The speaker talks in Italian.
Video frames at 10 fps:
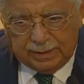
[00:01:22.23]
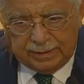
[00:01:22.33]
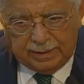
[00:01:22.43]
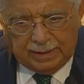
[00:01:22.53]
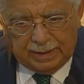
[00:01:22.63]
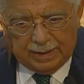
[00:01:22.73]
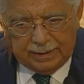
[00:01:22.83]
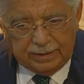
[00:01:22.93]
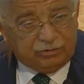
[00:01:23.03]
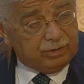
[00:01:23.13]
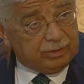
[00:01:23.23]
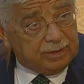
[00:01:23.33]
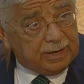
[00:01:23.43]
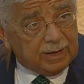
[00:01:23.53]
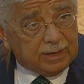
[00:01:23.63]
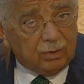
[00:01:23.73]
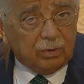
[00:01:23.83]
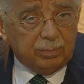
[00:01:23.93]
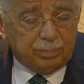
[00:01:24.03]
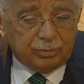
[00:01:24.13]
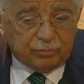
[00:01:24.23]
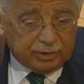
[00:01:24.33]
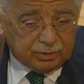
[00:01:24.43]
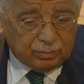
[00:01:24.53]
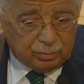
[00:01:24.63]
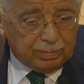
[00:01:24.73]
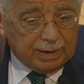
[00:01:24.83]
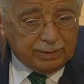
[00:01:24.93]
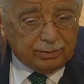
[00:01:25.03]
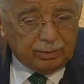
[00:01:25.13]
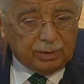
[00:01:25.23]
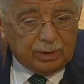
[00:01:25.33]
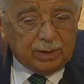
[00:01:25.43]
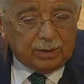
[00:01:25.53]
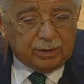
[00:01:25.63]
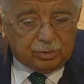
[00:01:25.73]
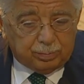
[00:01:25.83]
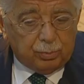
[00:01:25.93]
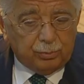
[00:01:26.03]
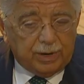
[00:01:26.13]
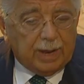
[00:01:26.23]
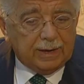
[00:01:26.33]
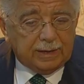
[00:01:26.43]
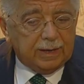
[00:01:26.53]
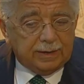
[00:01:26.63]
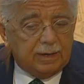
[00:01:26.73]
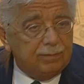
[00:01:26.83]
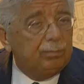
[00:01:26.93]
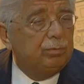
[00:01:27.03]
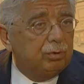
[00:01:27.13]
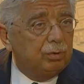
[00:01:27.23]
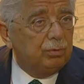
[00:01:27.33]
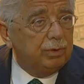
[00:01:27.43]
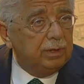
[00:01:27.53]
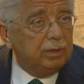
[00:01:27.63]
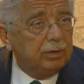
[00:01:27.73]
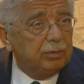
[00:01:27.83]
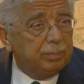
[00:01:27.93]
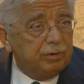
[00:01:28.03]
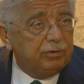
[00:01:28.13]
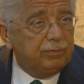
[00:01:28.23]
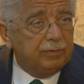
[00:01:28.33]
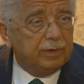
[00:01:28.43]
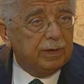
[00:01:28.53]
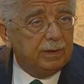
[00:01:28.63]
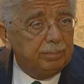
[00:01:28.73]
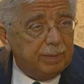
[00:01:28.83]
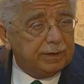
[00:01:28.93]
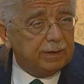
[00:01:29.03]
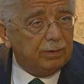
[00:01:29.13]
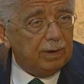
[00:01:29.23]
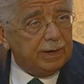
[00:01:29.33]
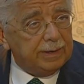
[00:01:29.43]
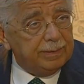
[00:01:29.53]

della necessità che ogni progetto urbano risponda anche a delle funzioni specifiche particolari.